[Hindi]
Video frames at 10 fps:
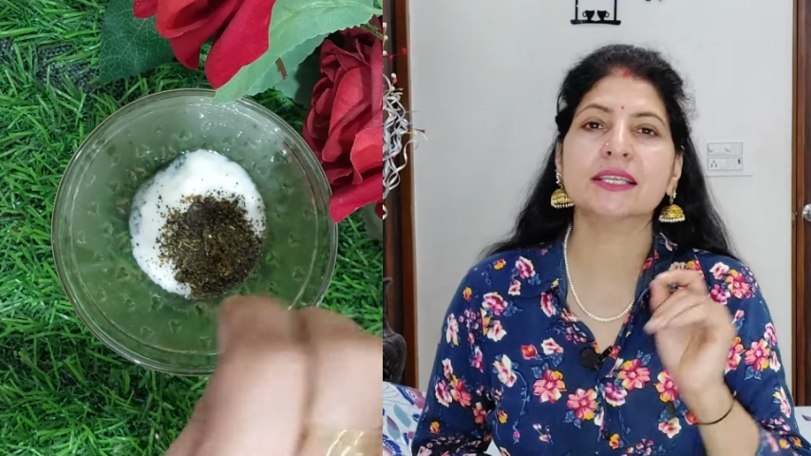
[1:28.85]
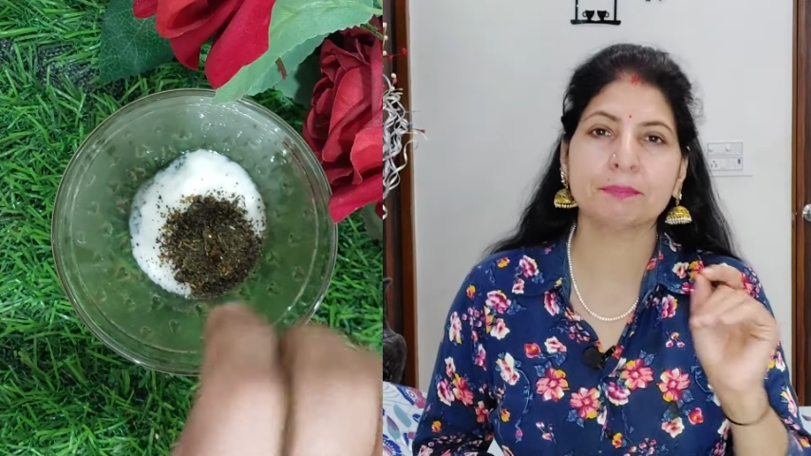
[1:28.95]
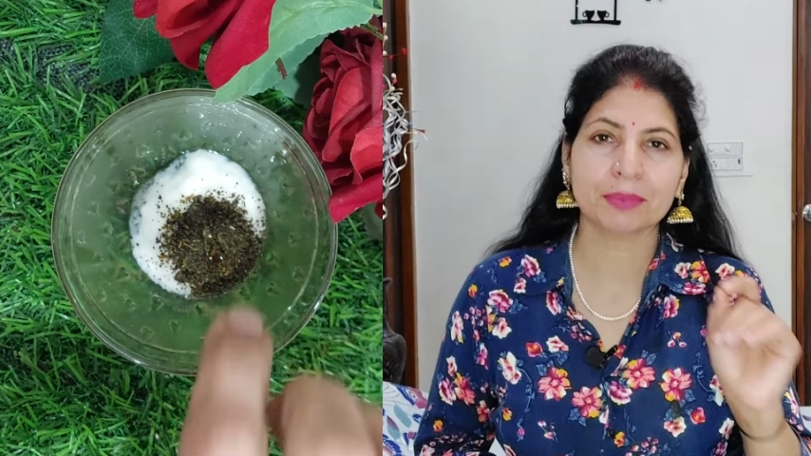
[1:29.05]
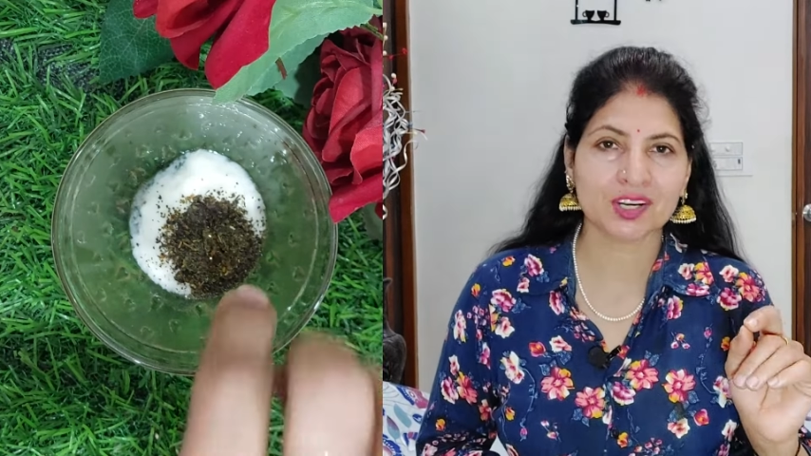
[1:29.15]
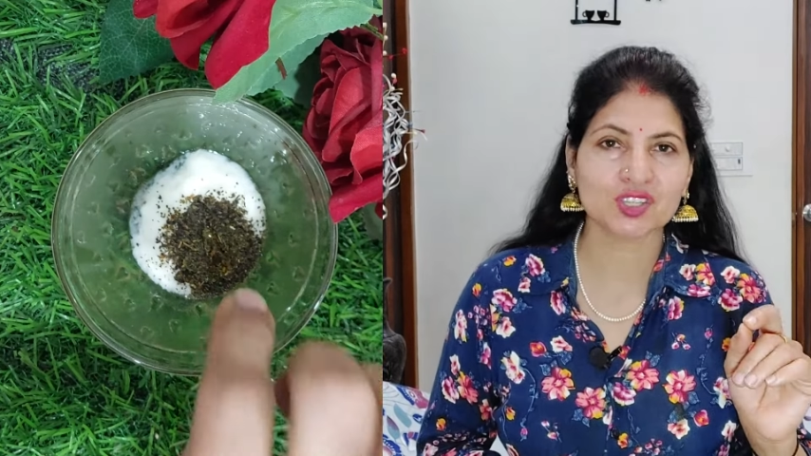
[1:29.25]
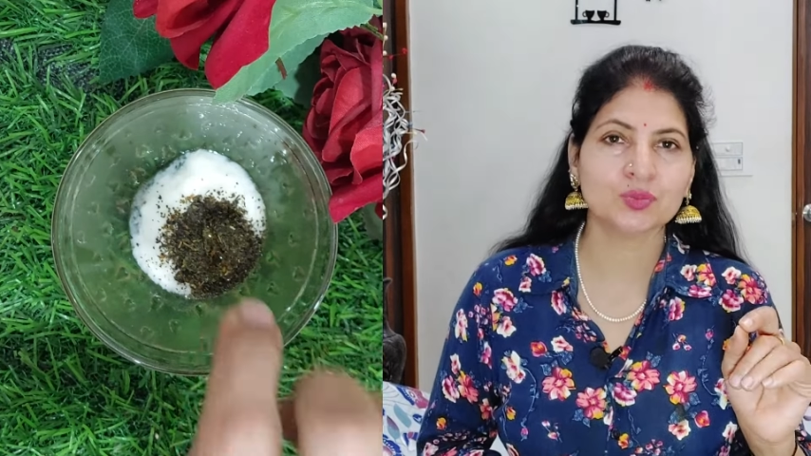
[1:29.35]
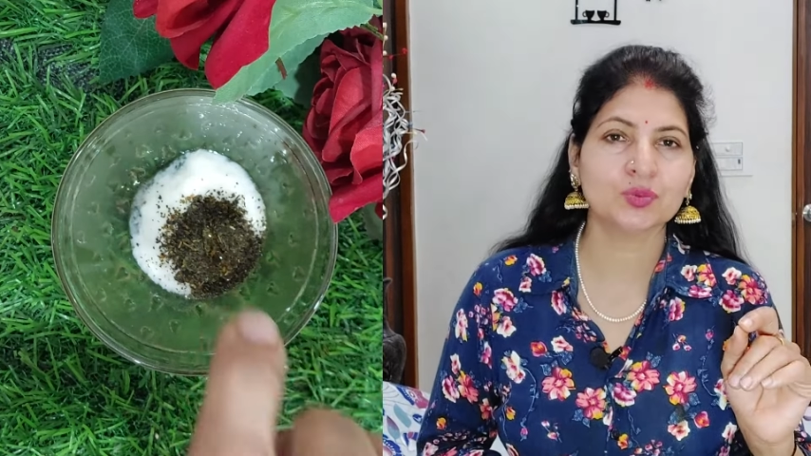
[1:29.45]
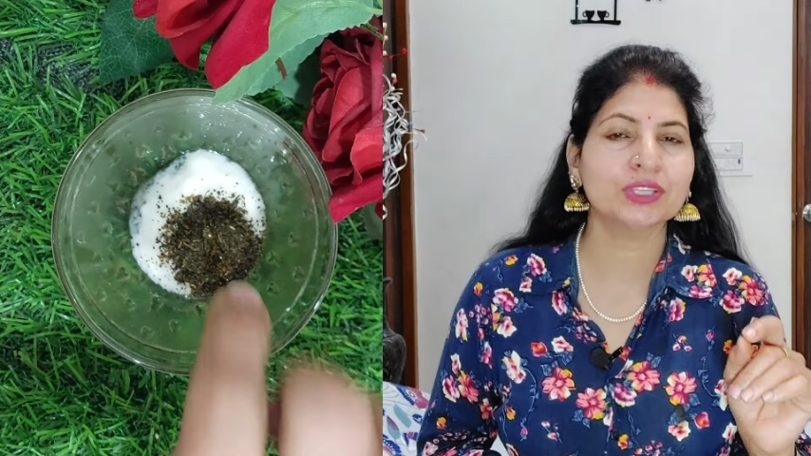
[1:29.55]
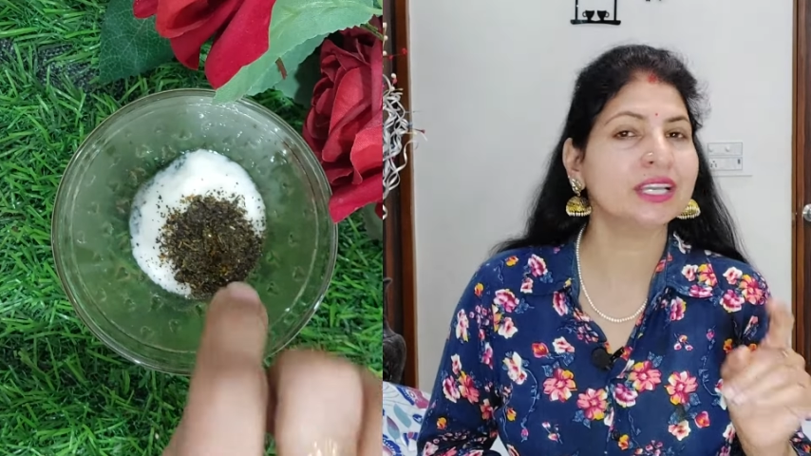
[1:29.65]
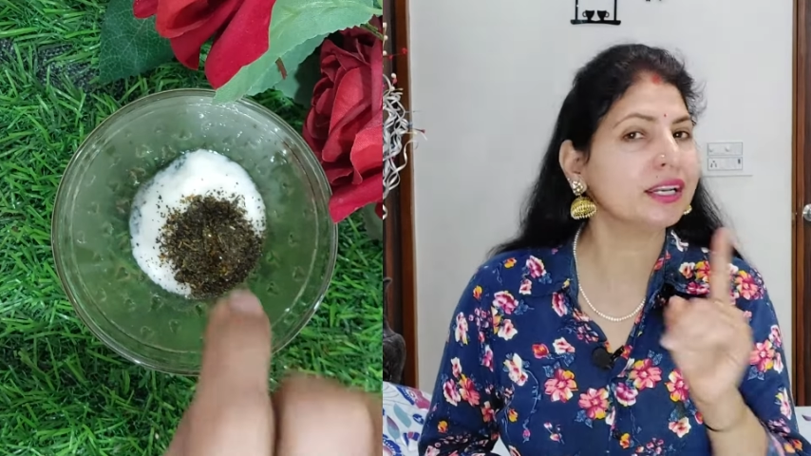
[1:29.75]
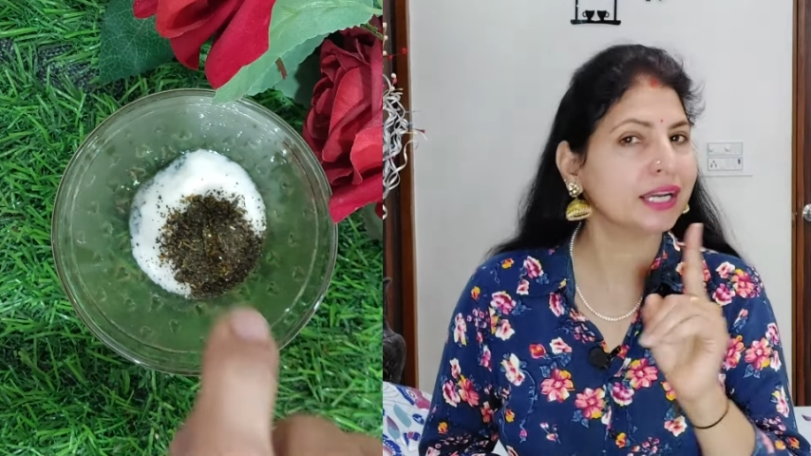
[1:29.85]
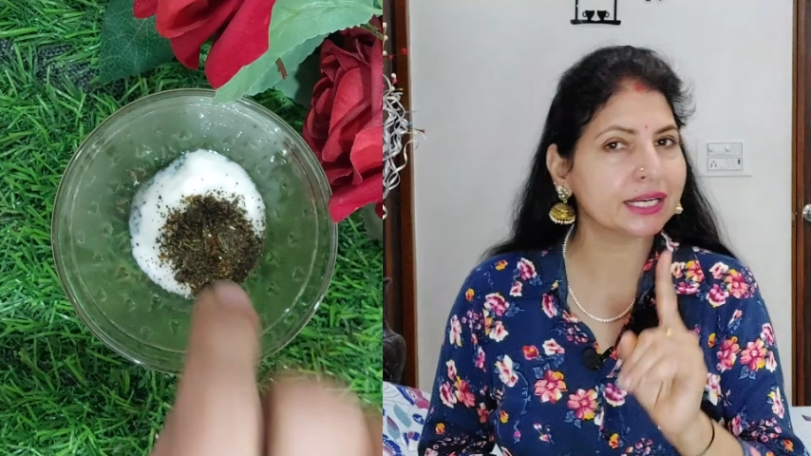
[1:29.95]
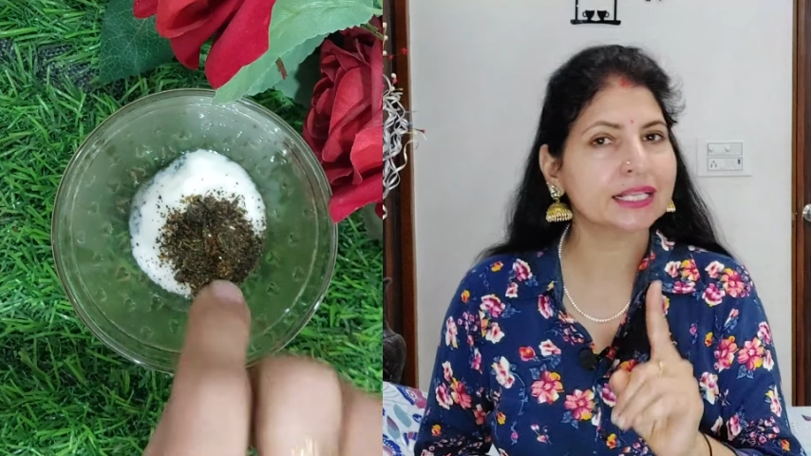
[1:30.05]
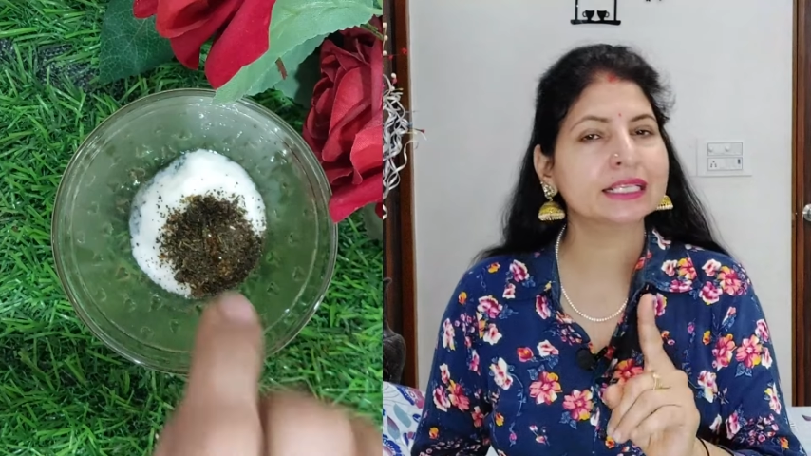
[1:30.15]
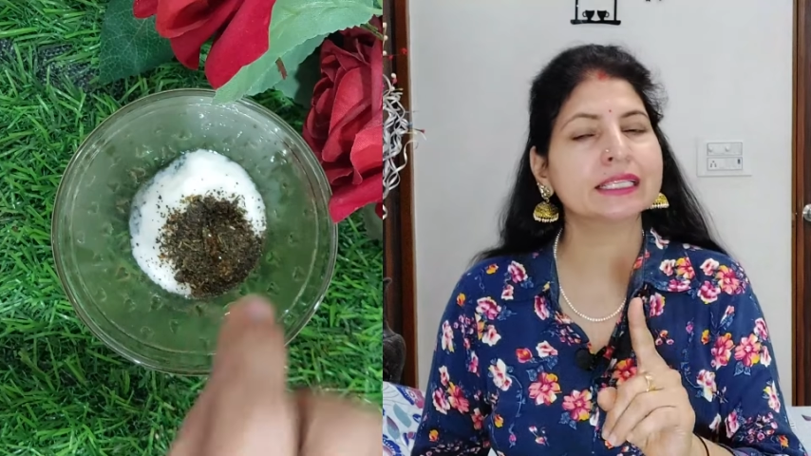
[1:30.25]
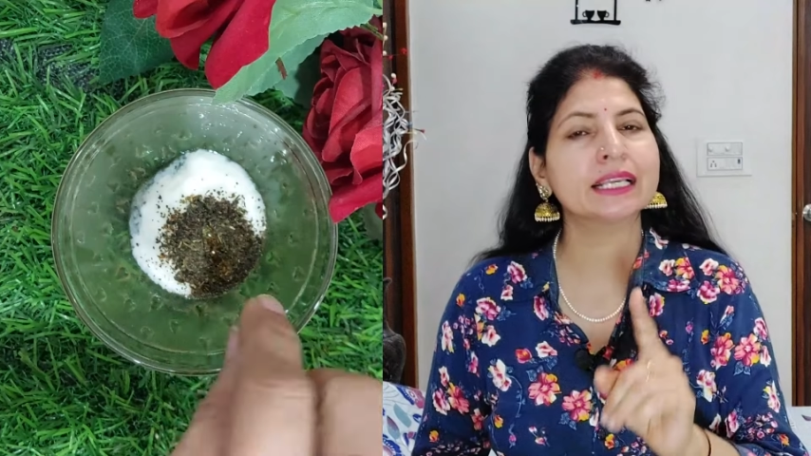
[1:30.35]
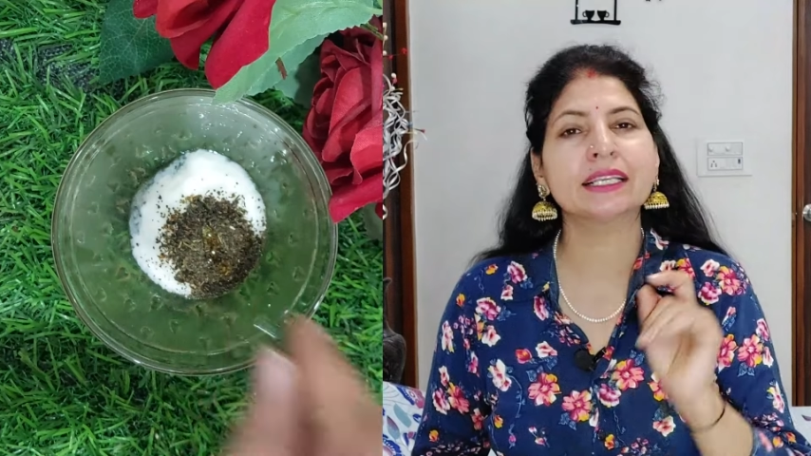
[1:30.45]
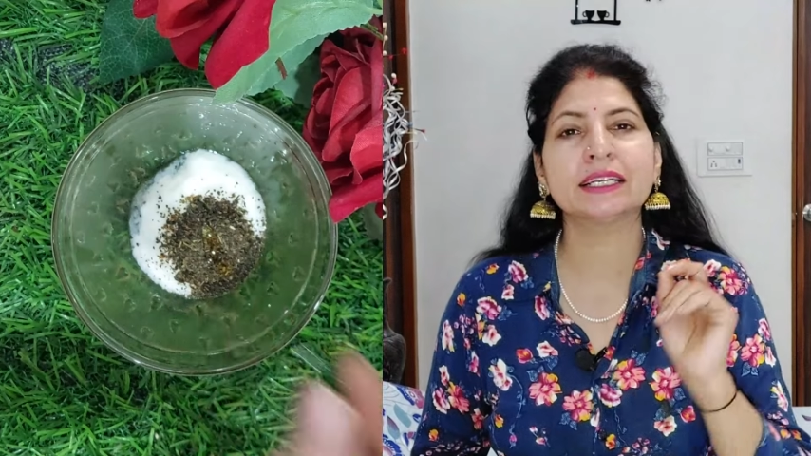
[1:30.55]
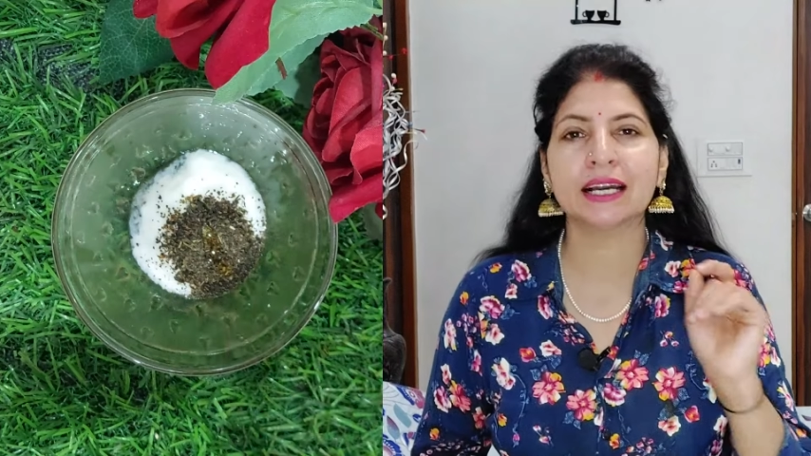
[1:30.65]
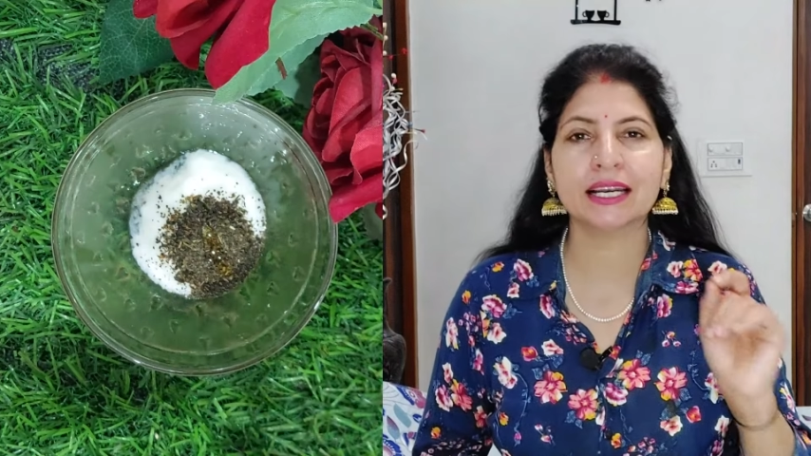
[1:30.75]
पाँच बूंदे नारियल के तेल की
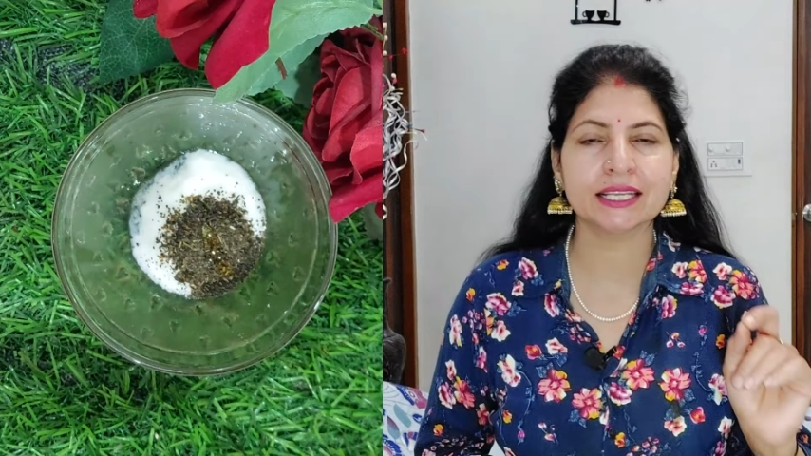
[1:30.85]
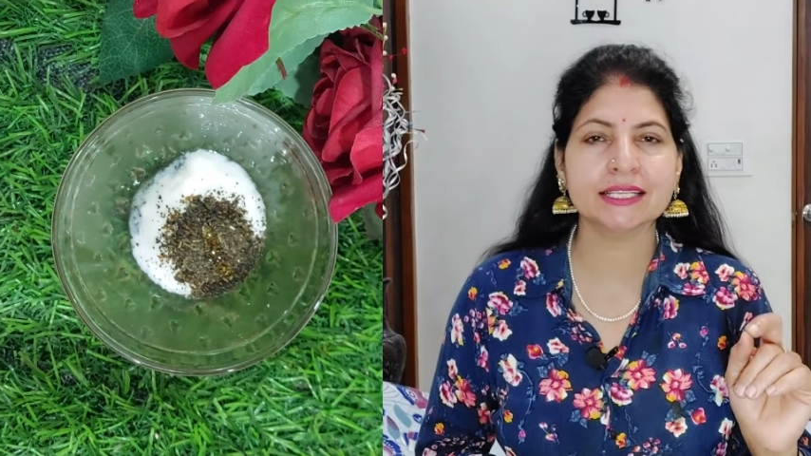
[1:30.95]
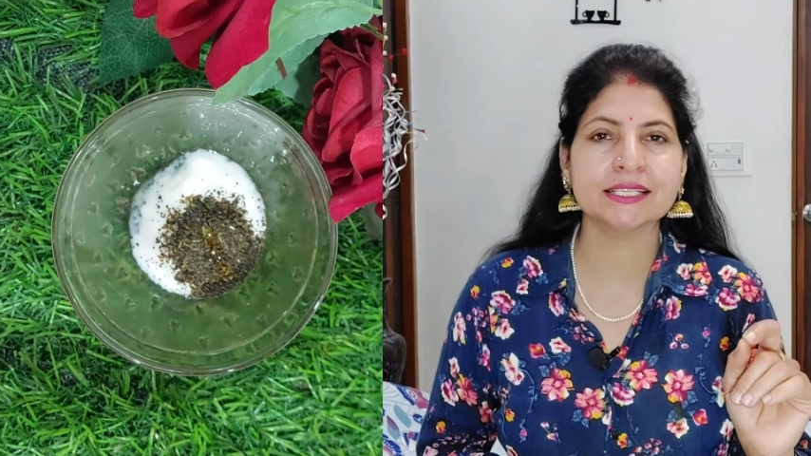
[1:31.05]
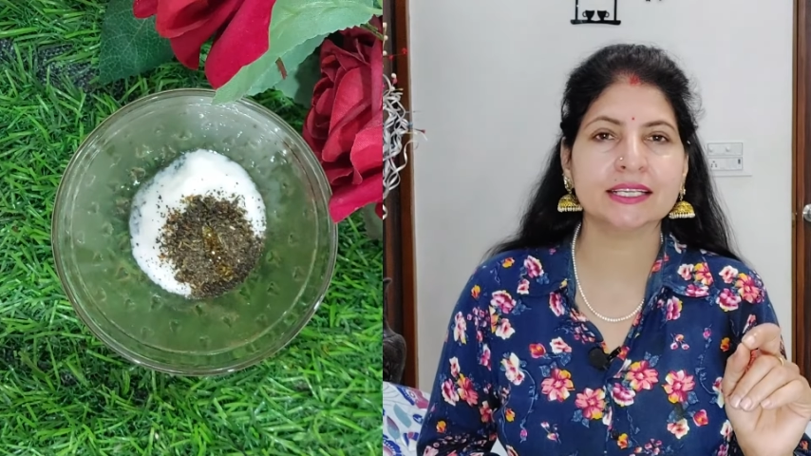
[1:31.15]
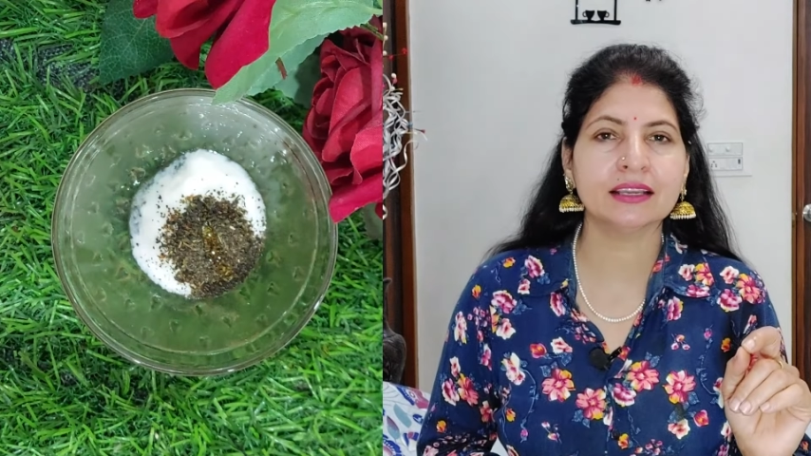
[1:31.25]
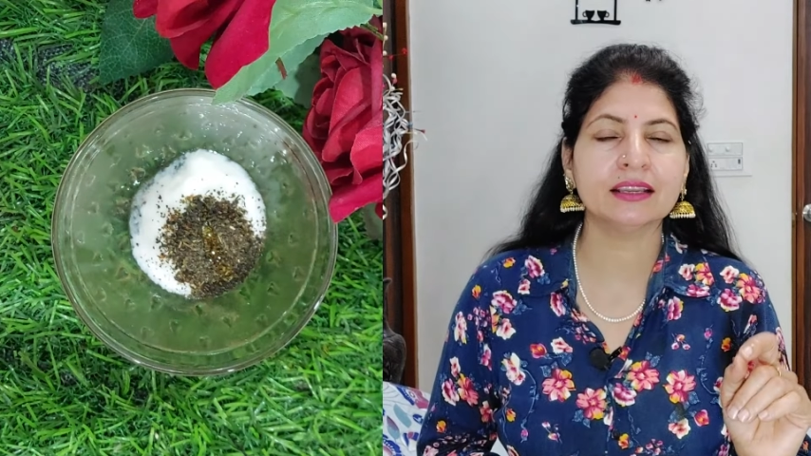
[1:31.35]
डाल लीजिए